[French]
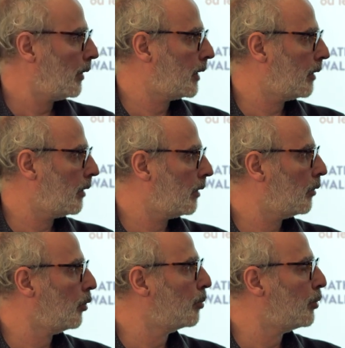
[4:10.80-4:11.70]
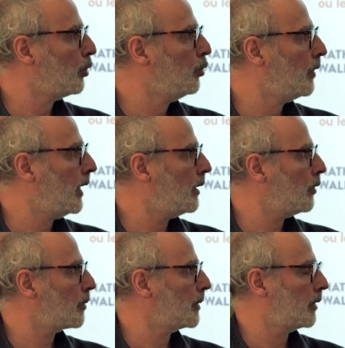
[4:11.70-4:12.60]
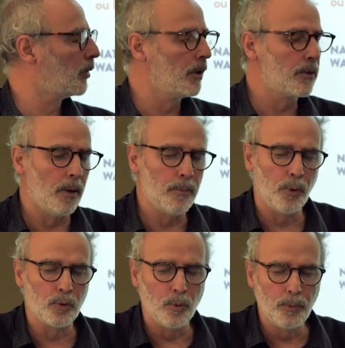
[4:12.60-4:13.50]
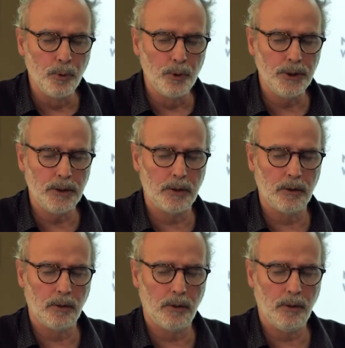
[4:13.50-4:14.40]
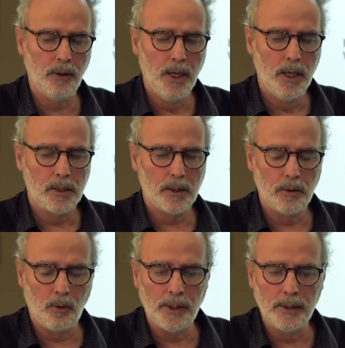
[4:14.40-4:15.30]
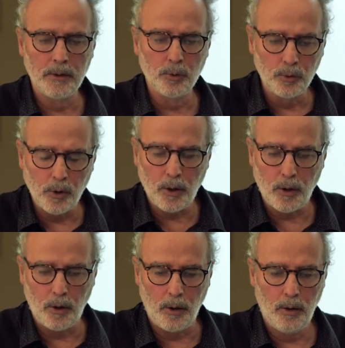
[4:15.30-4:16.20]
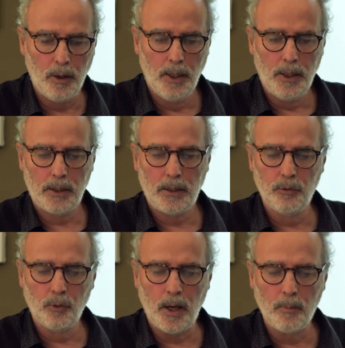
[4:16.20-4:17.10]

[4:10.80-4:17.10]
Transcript: Qui, donc pour une nouvelle alliance, mais c'est une collection un peu anthropologique. c'est-à-dire on a des auteurs qui vont